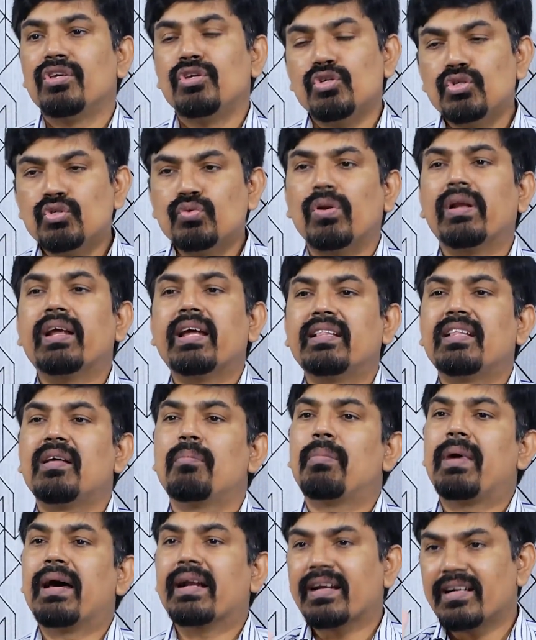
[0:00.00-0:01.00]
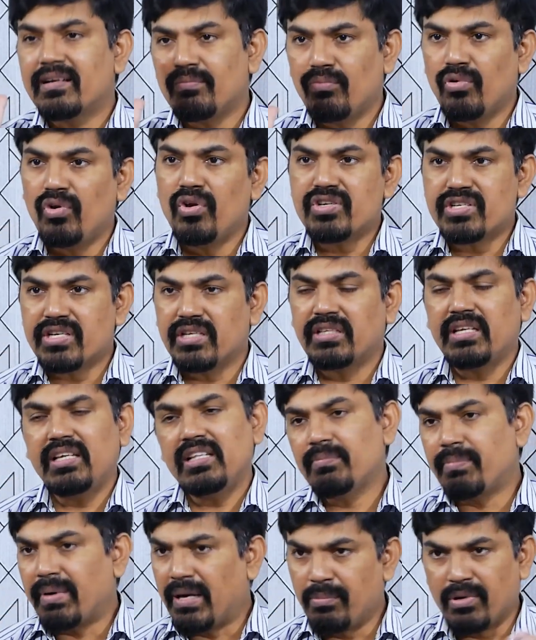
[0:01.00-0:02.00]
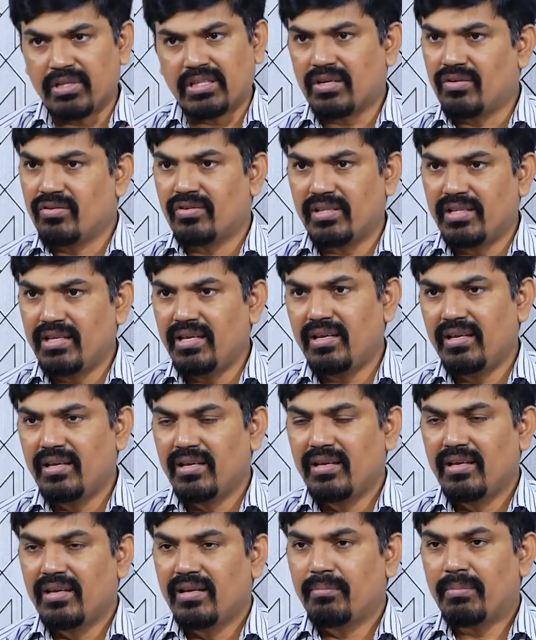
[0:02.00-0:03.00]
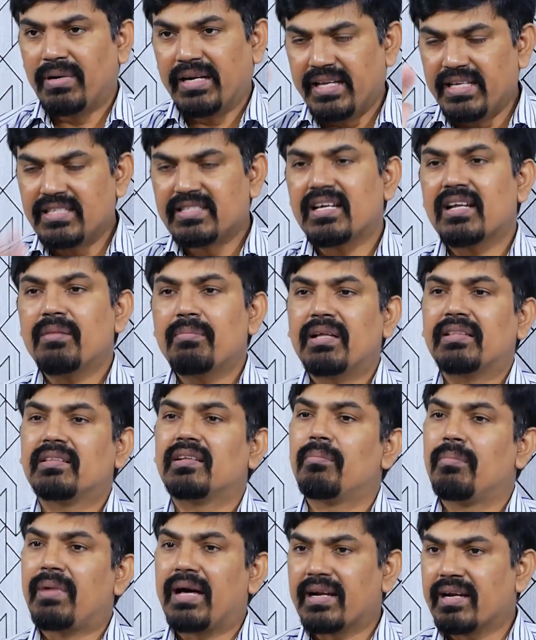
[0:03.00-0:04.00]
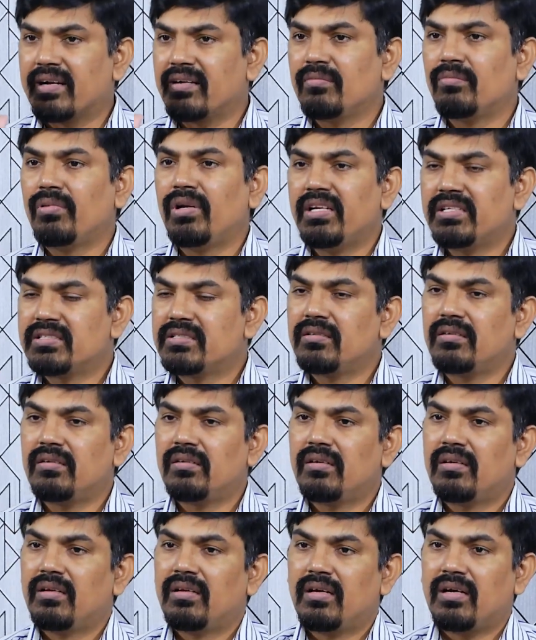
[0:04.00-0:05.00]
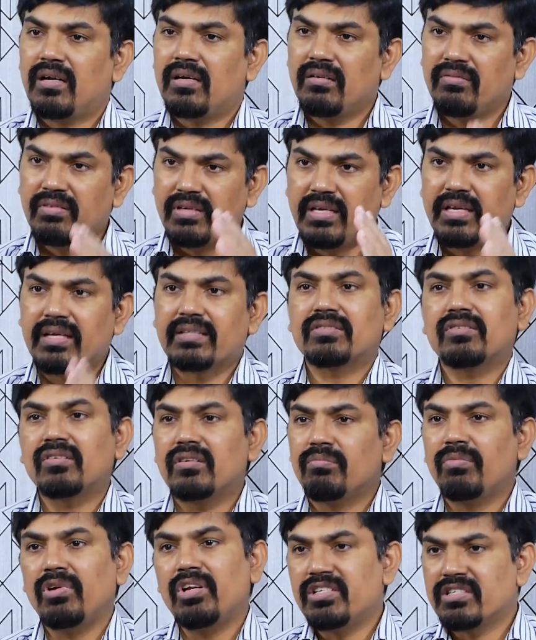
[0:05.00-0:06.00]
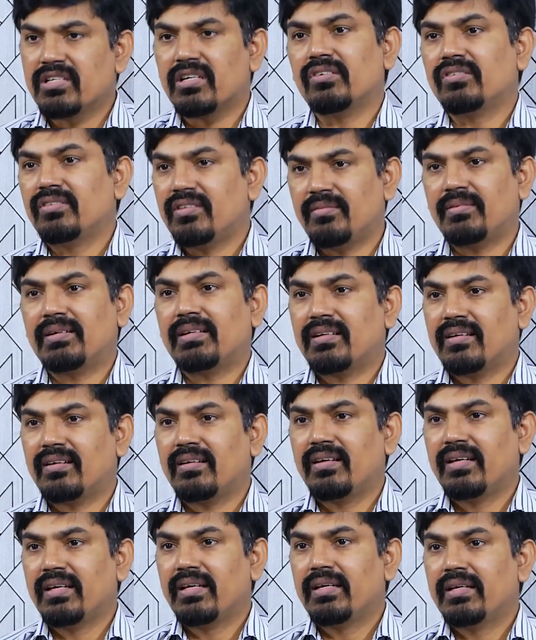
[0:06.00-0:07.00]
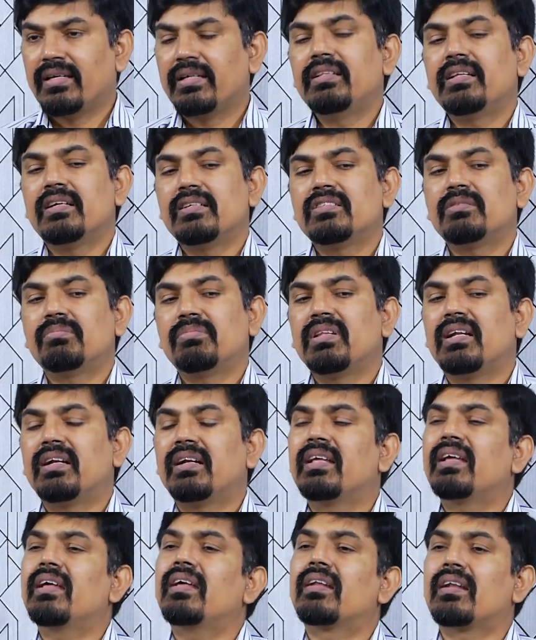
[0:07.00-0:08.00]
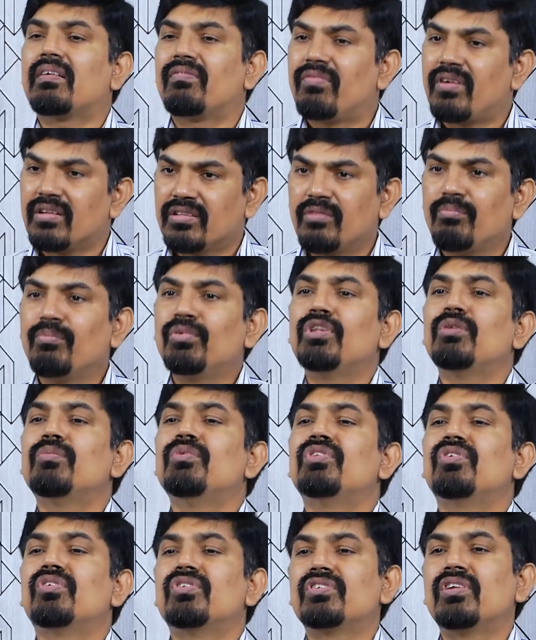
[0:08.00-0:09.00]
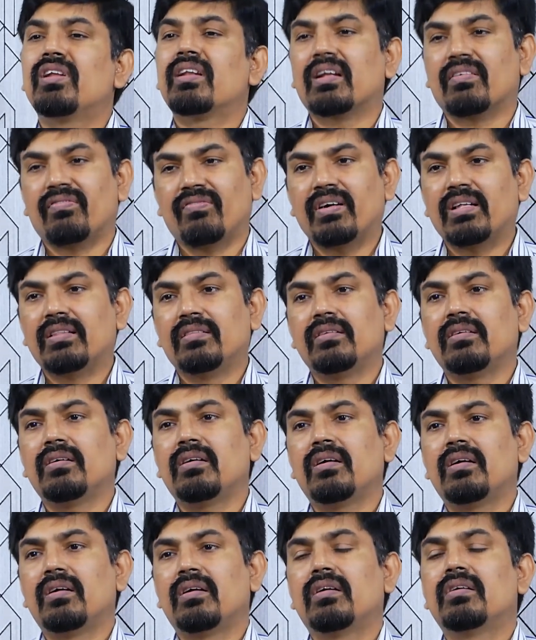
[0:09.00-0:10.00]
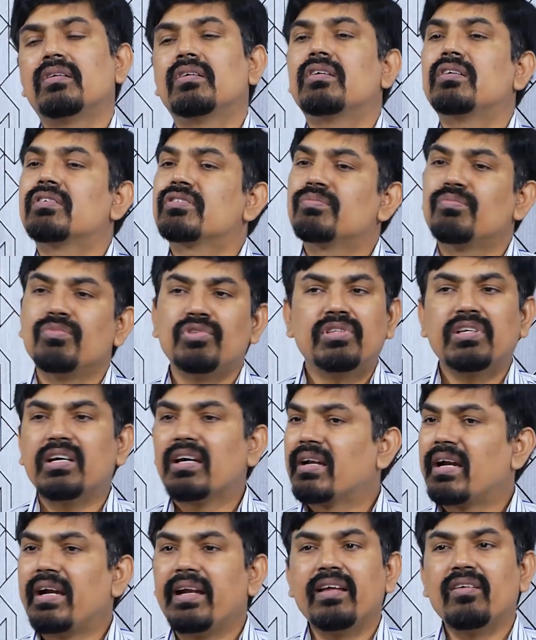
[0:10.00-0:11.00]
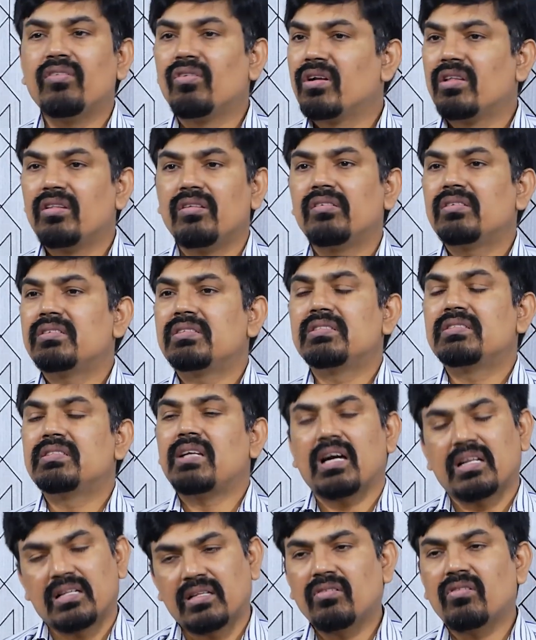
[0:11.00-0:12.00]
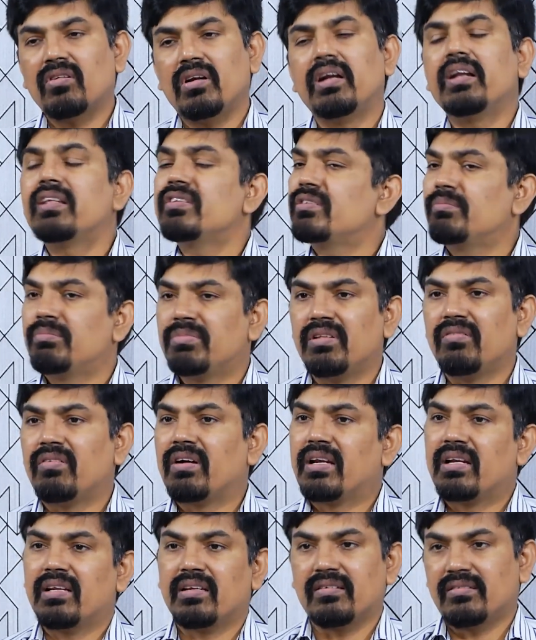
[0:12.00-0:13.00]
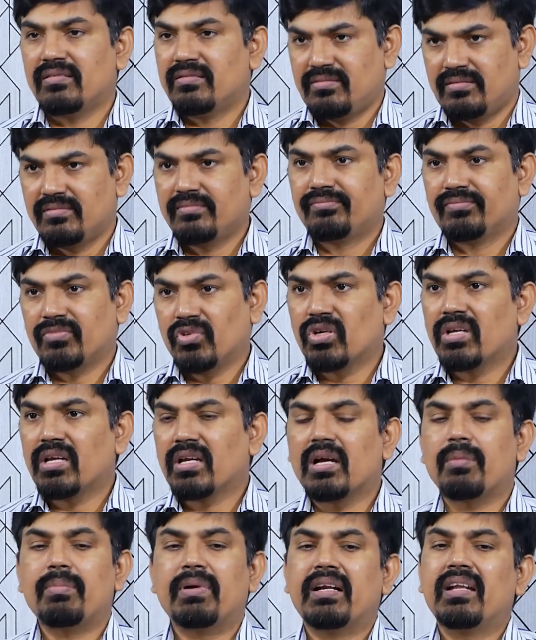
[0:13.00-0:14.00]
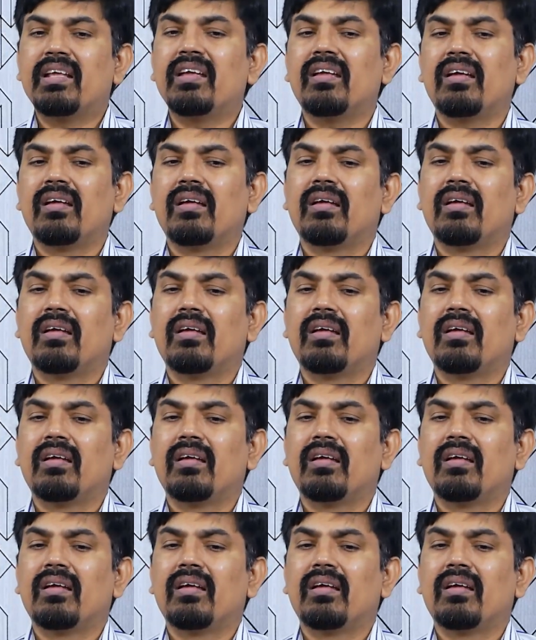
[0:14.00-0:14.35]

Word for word: యూజువల్గా అయితే మార్కెట్ బుల్లిష్ అయితే ఇది పడిపోతూ ఉంటుంది బట్ ఈసారి మాత్రం మార్కెట్ బుల్లిష్ అండ్ విఎక్స్ కూడా బుల్లిష్గా ఉందనమాట hmm. ఇదేం చెప్తుందంటే రఫాత్ ముందు ముందు రోజుల్లో రఫాత్ స్మూత్గా రైడింగ్ ఉండదు జాగ్రత్తగా ఉండండి అని చెప్తుంది వార్నింగ్ ఓకే కాబట్టి